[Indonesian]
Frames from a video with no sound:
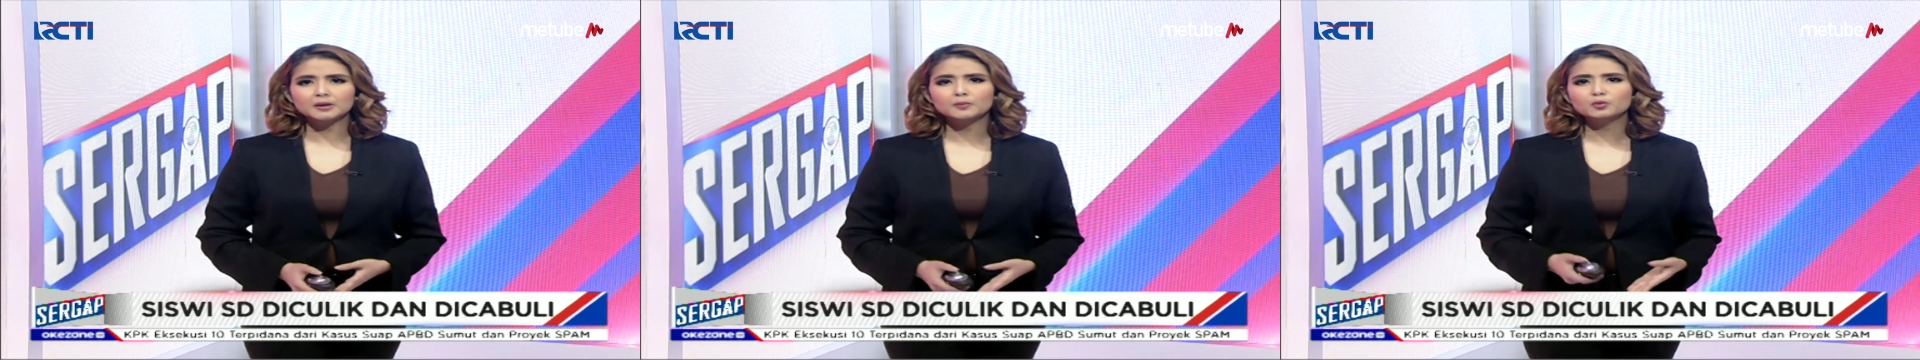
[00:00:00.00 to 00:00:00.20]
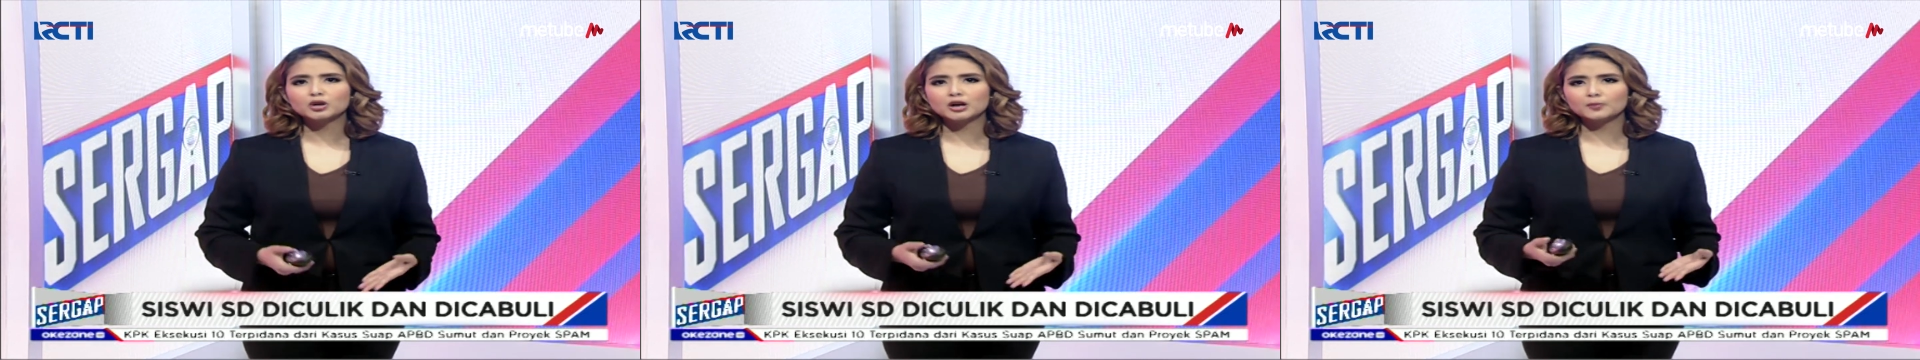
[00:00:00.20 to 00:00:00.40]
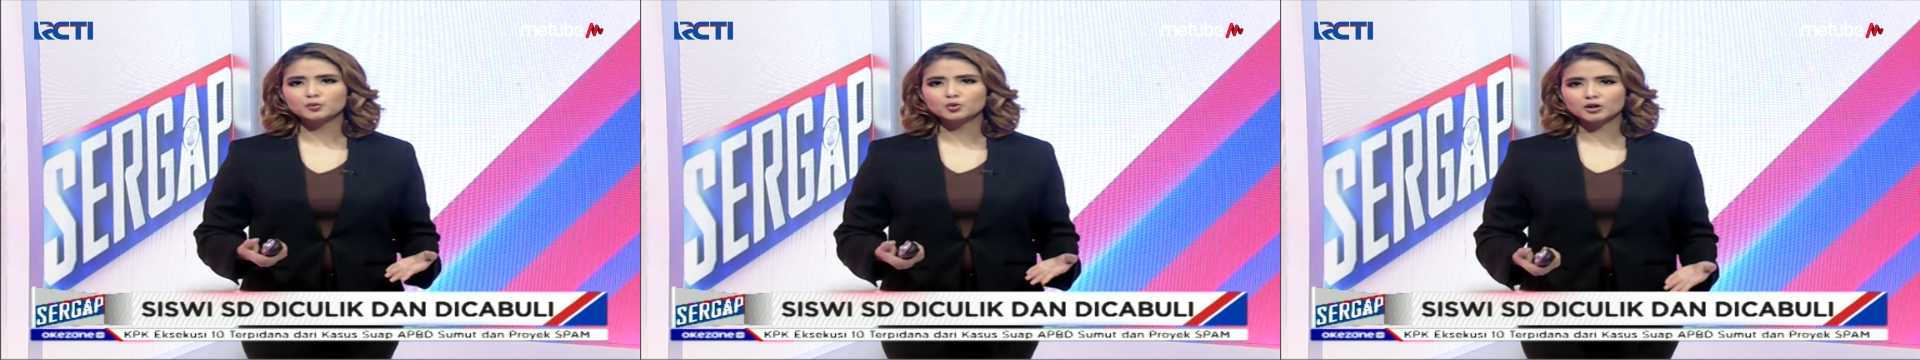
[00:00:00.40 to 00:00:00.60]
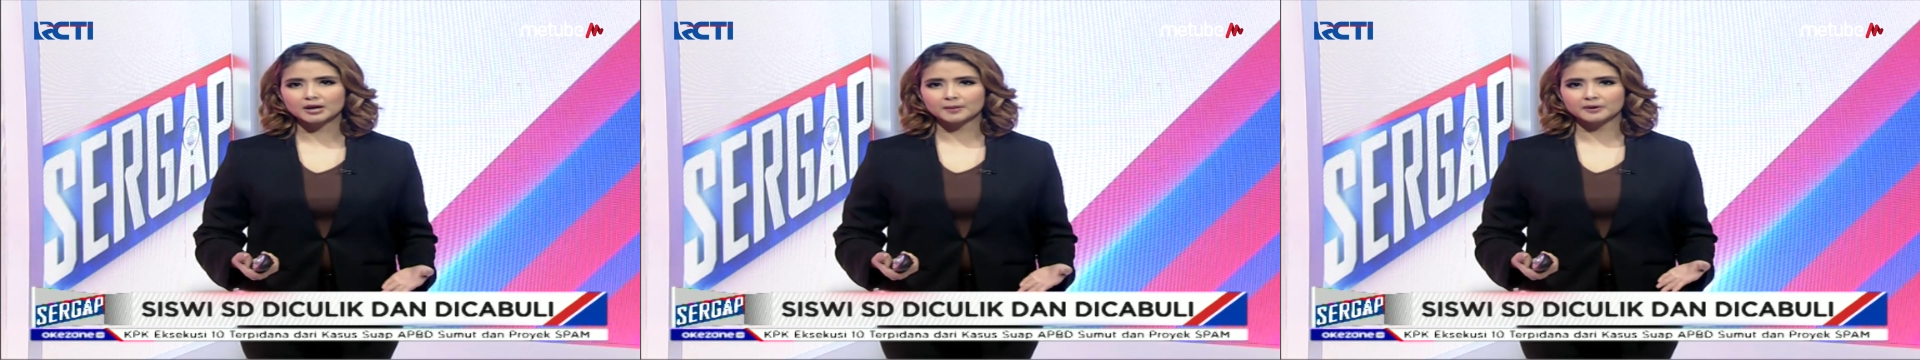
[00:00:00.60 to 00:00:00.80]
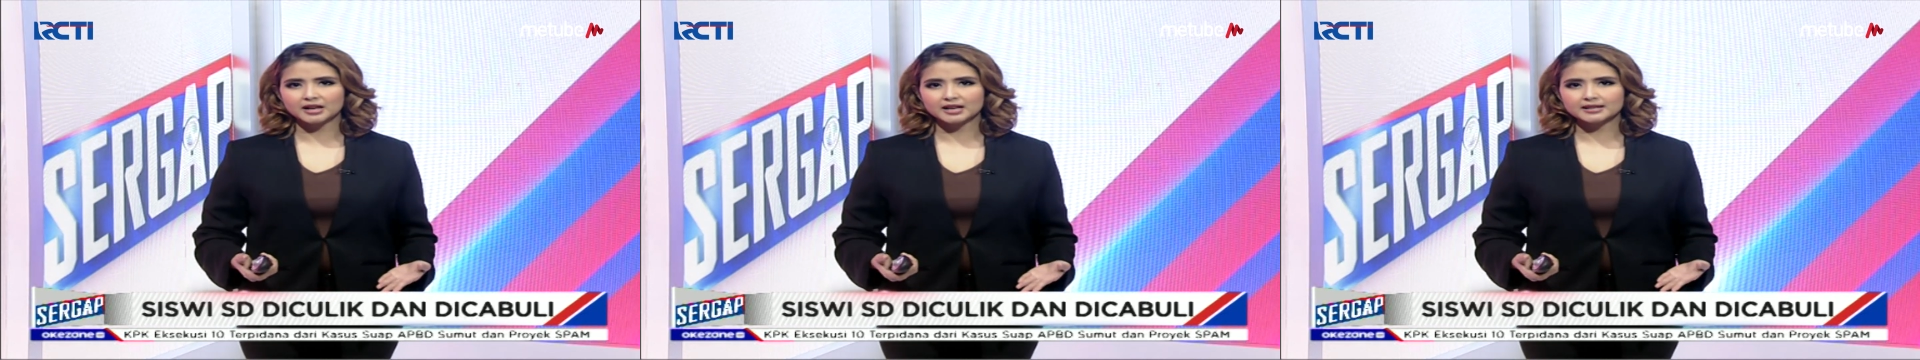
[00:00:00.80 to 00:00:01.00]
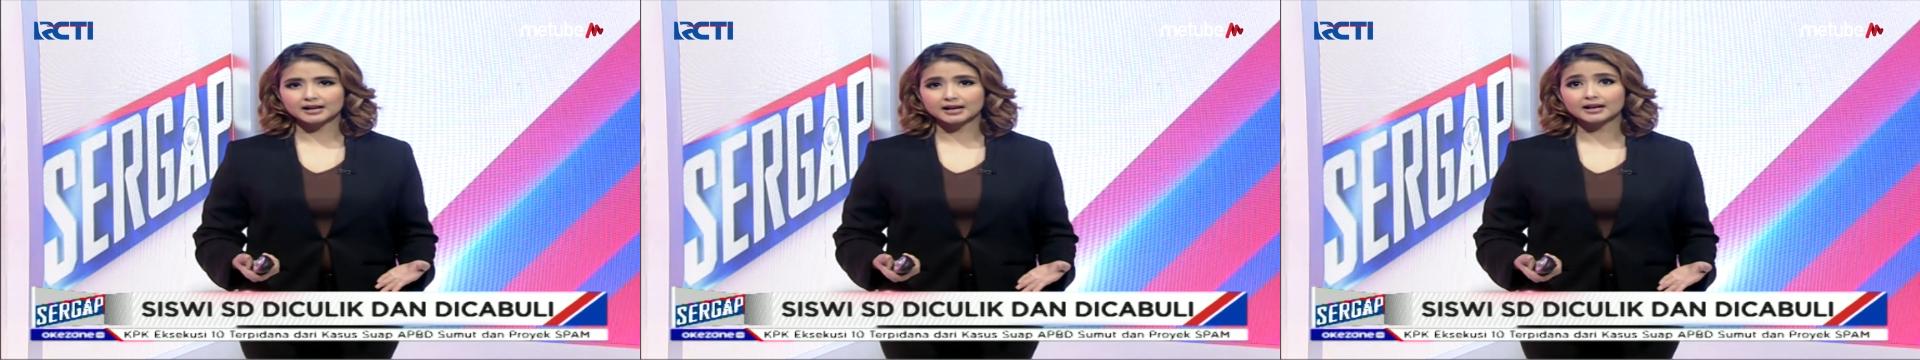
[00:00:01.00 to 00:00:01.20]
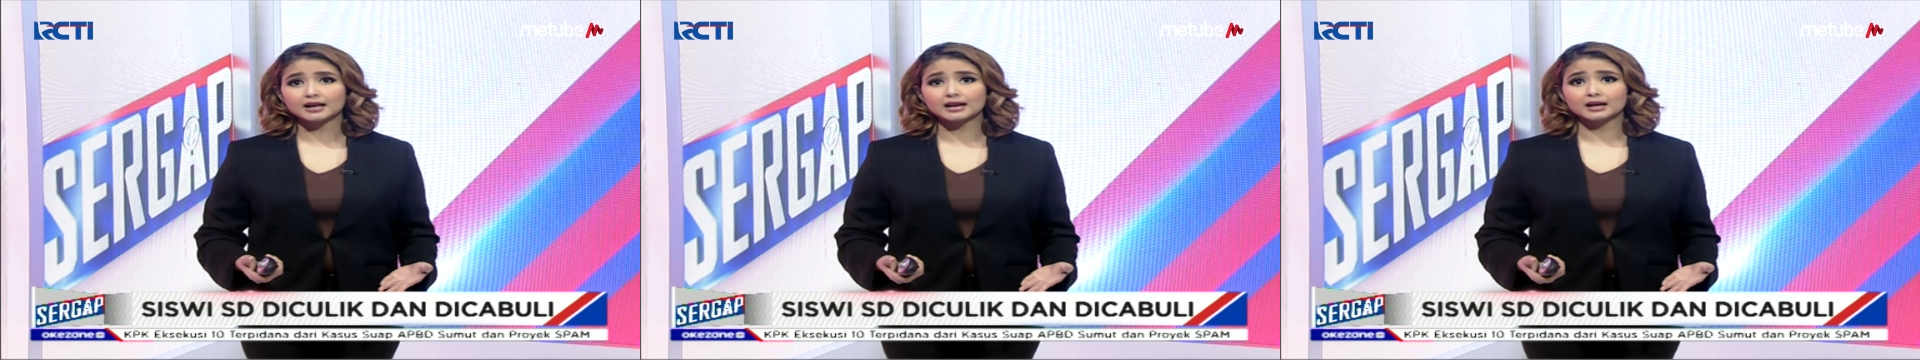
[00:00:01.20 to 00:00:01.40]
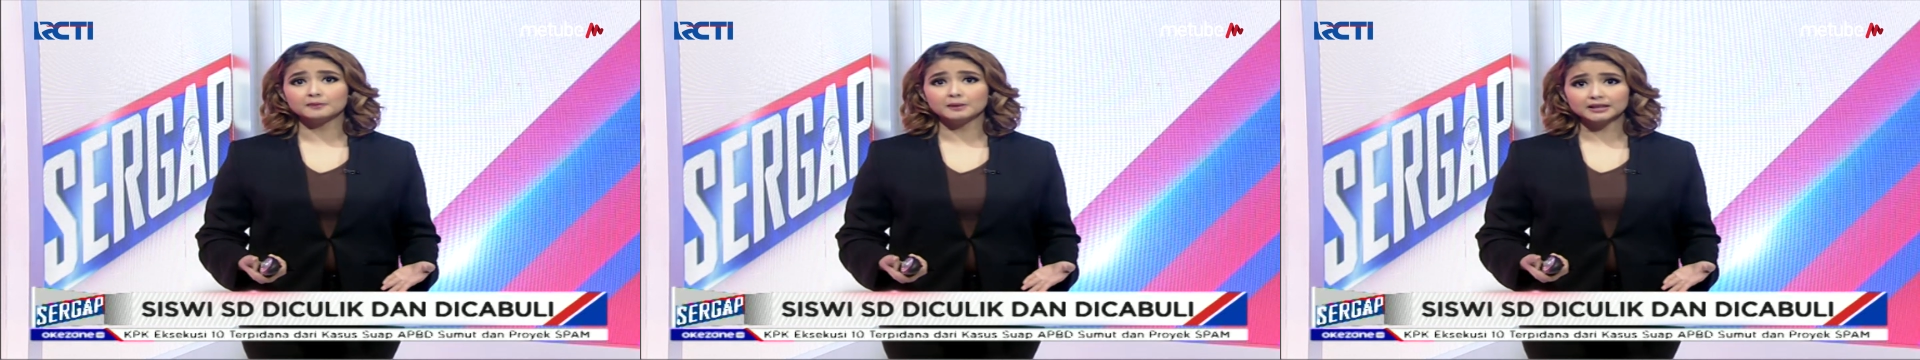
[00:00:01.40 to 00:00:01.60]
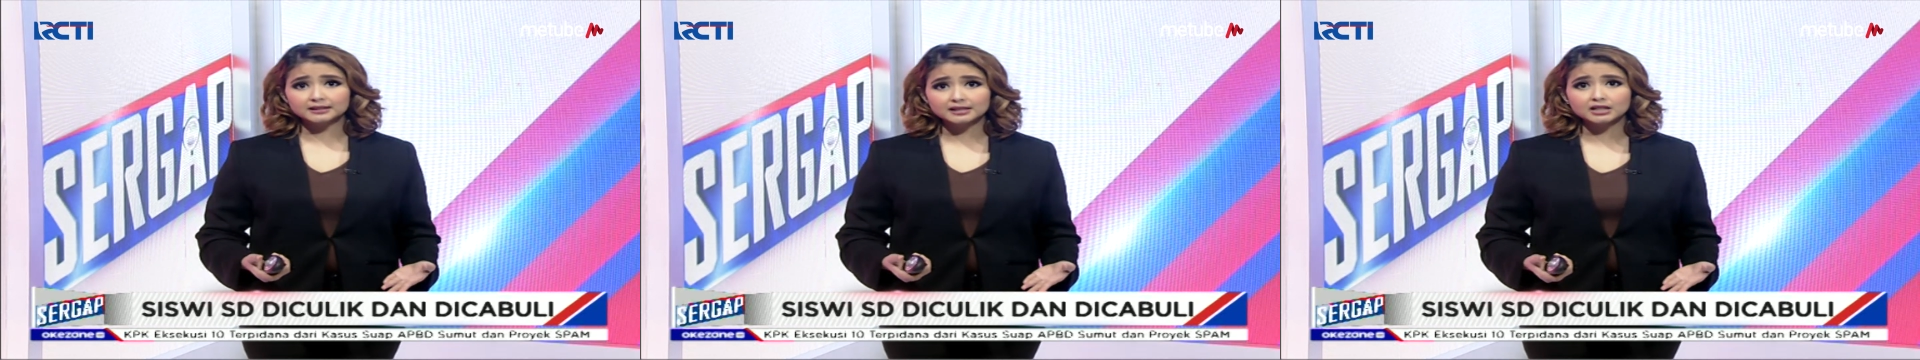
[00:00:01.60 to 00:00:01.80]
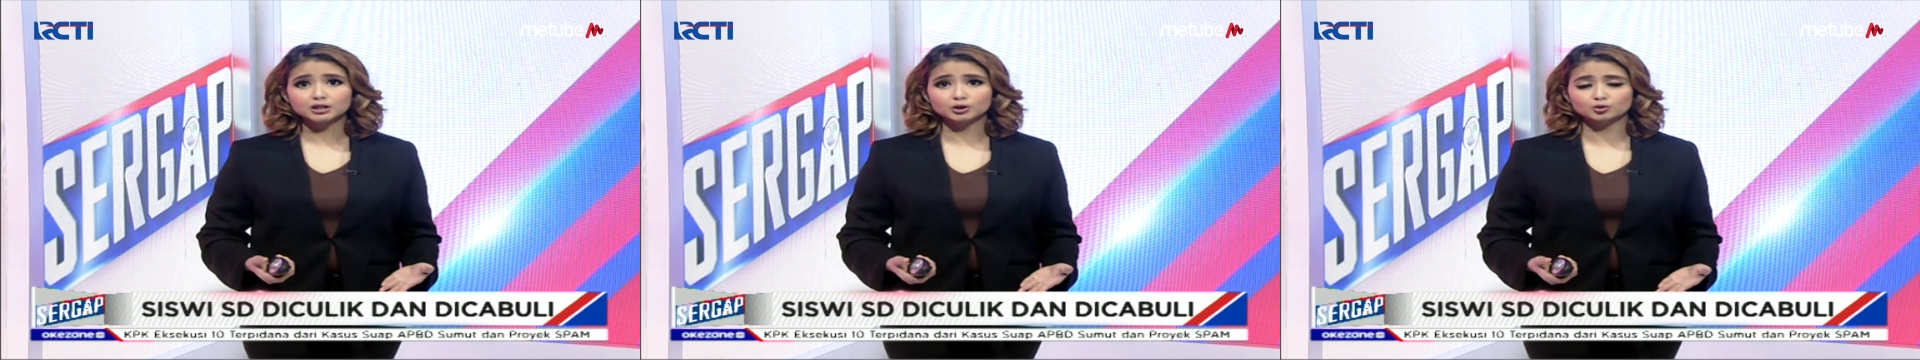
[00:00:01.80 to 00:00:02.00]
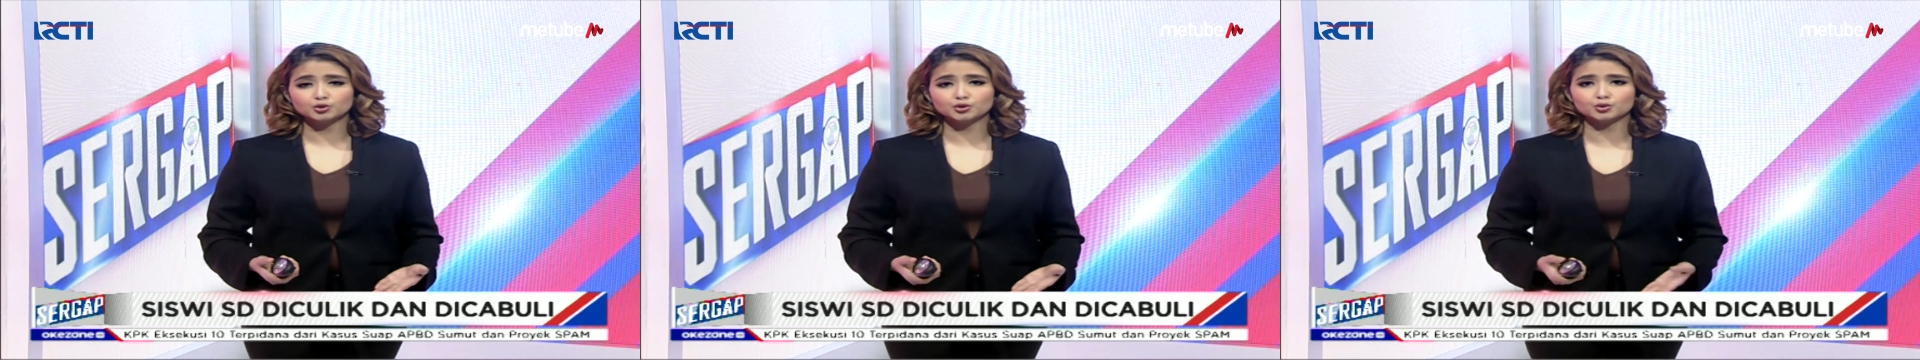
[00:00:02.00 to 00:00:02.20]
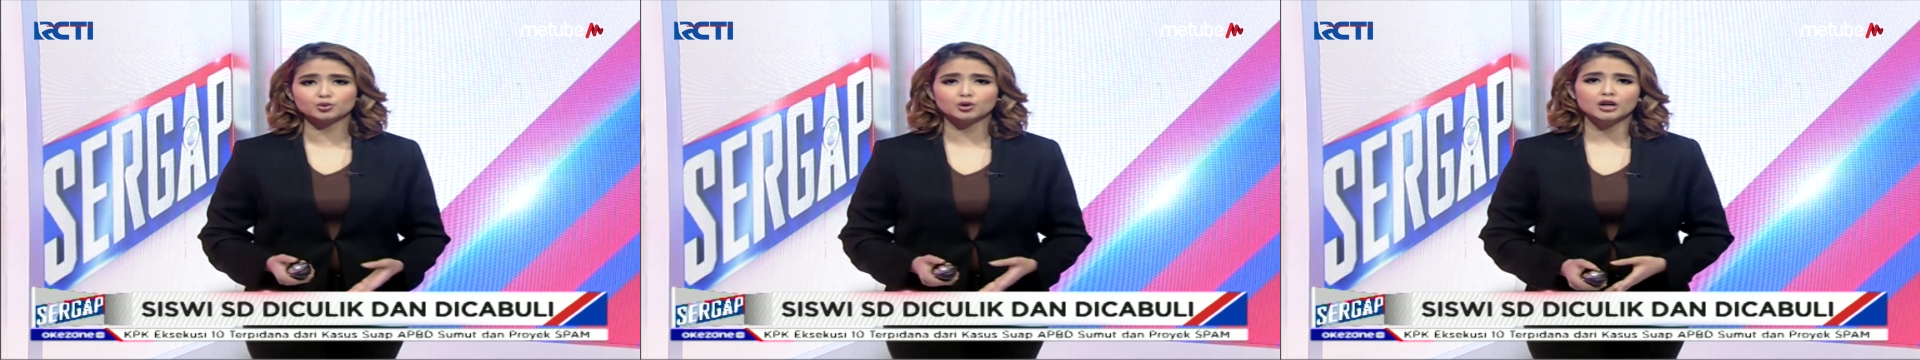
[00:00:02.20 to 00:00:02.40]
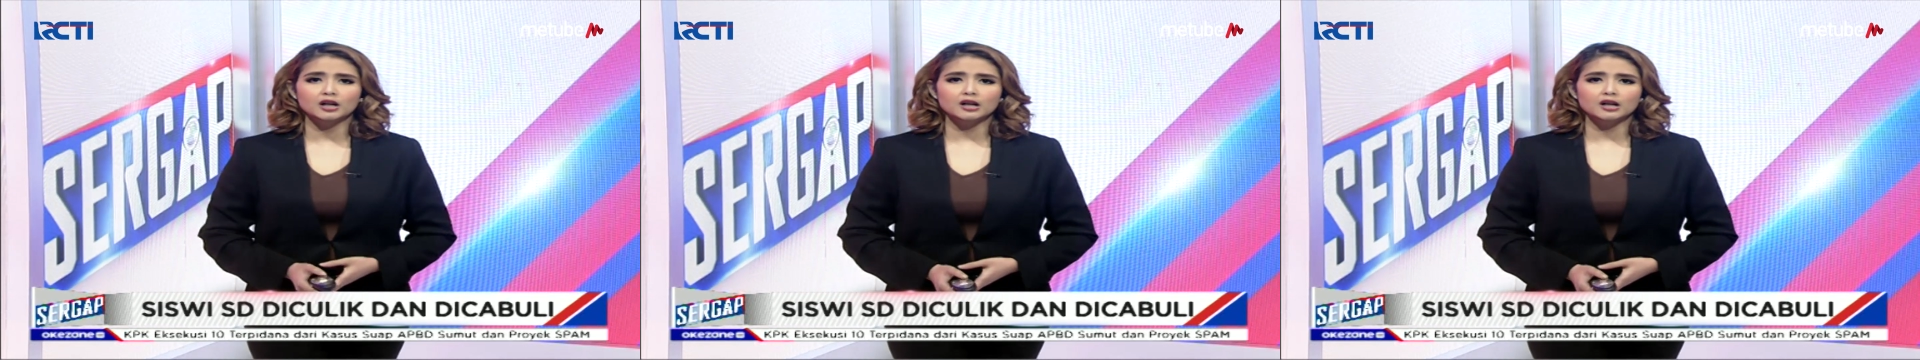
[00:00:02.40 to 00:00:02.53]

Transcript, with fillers: berpura-pura menanyakan alamat yang dituju.